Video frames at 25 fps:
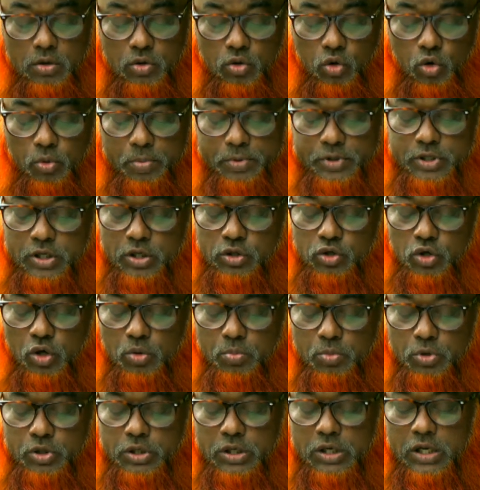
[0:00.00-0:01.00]
নবীজির
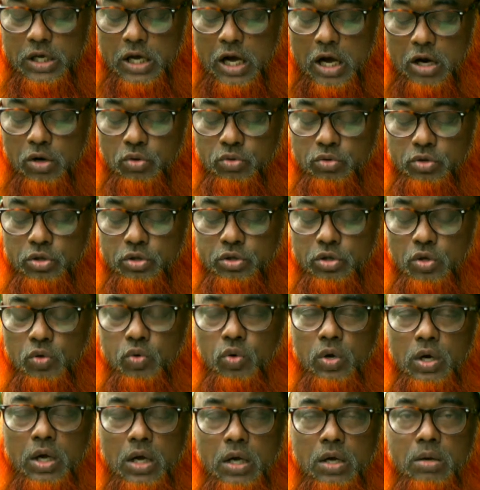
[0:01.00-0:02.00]
জন্মদিনে আনন্দিত
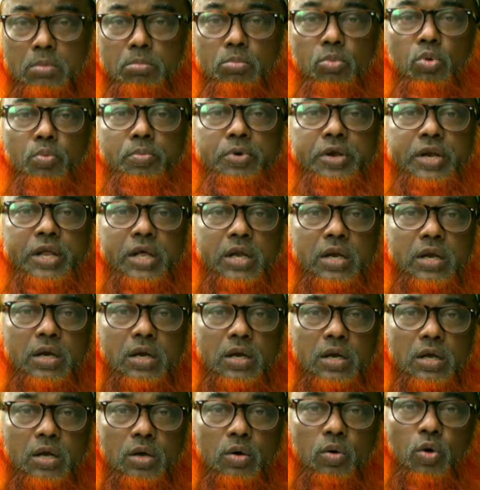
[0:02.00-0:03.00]
হওয়া মুমিনের
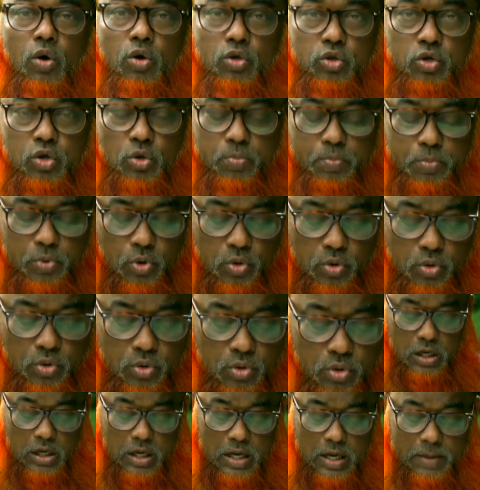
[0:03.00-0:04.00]
কর্তব্য
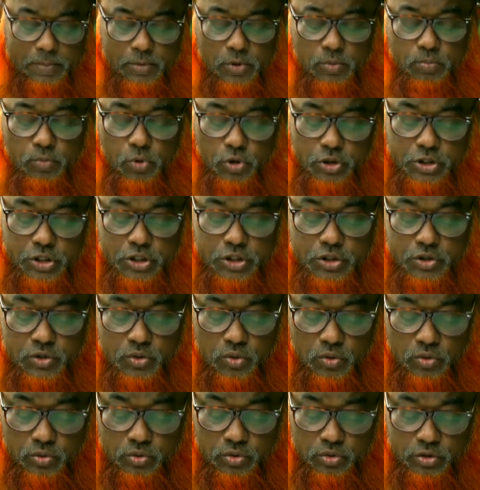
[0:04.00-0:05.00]
এবং
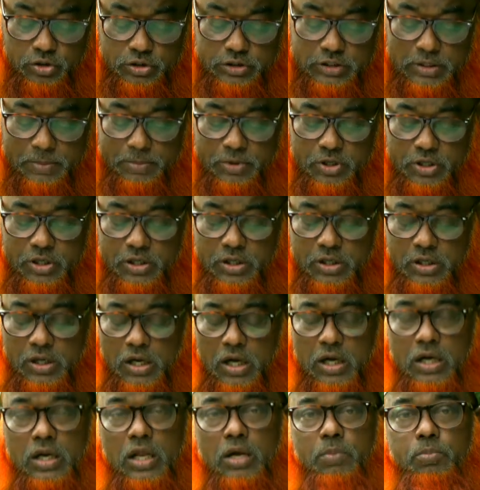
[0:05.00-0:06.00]
বৈশিষ্ট্য যেমনটি
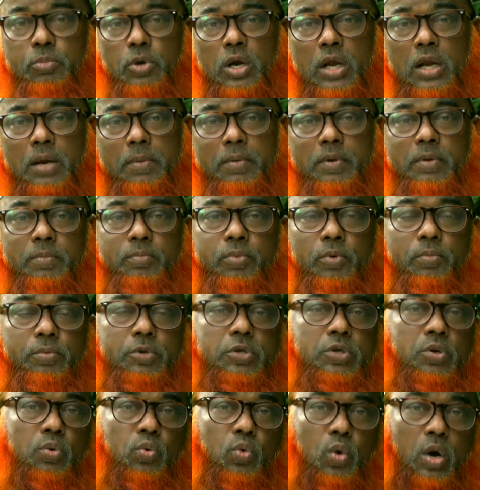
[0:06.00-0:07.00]
আল্লাহ রব্বুল আলমিন
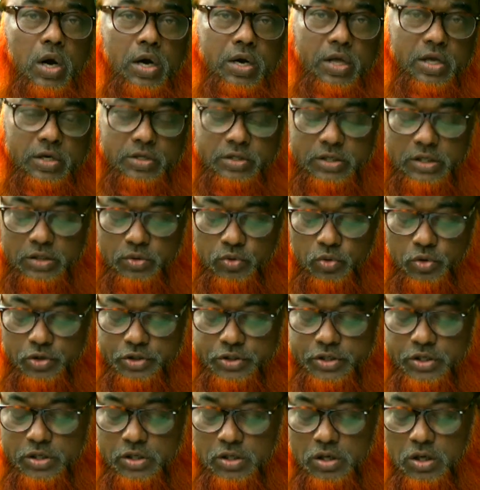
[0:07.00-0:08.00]
পবিত্র কোরআনে এরশাদ
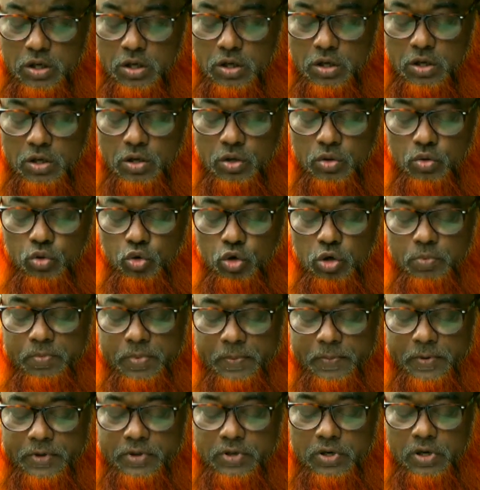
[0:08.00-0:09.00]
করেছেন কুল
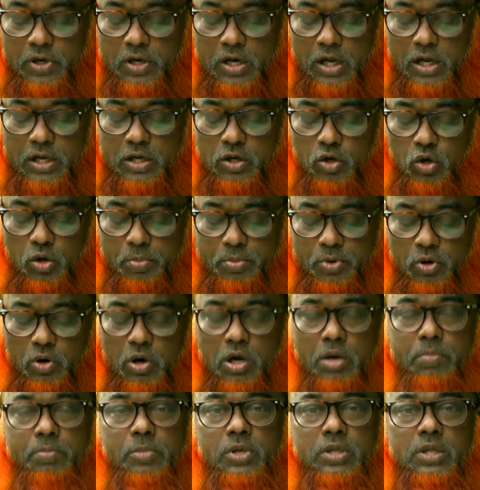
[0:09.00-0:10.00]
বিফাদুল্লাহি অবি
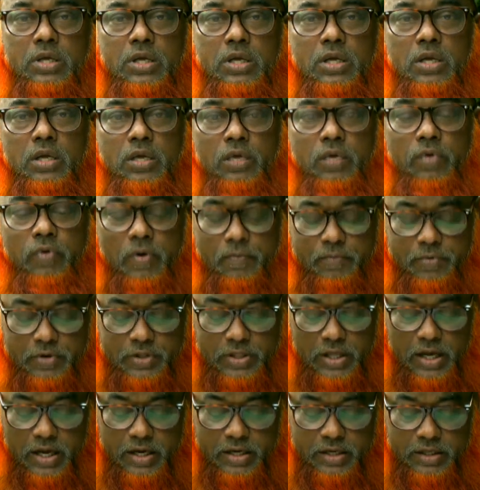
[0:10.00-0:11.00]
রহমাতিহি
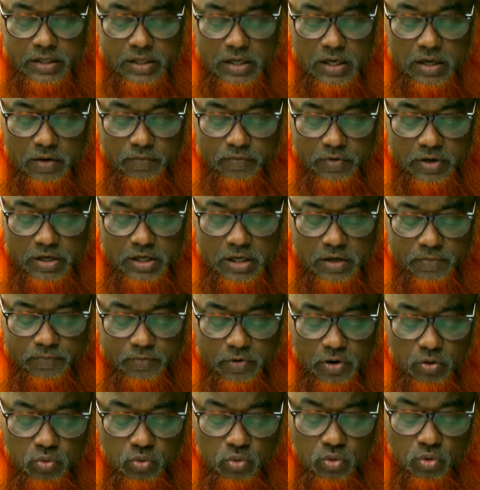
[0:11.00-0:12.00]
ফাবিদা আলিকা
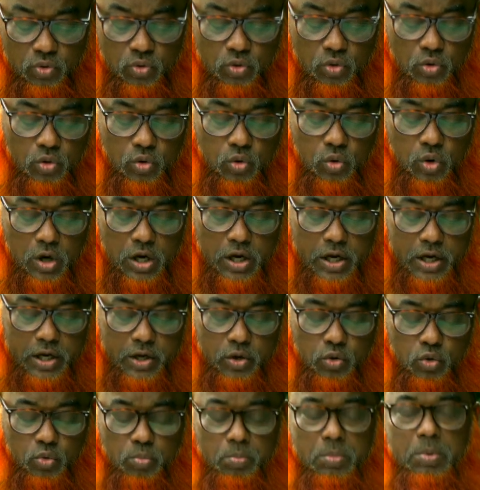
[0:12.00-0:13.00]
ফালিয়াফরাহু হুয়া খাই
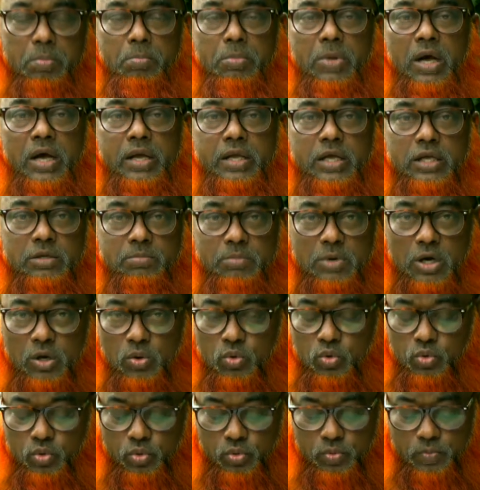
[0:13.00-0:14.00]
রুমিমা
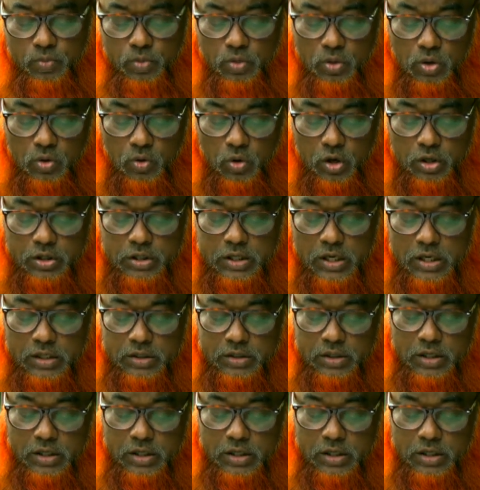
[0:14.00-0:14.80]
ইয়াজমাউন অর্থাৎ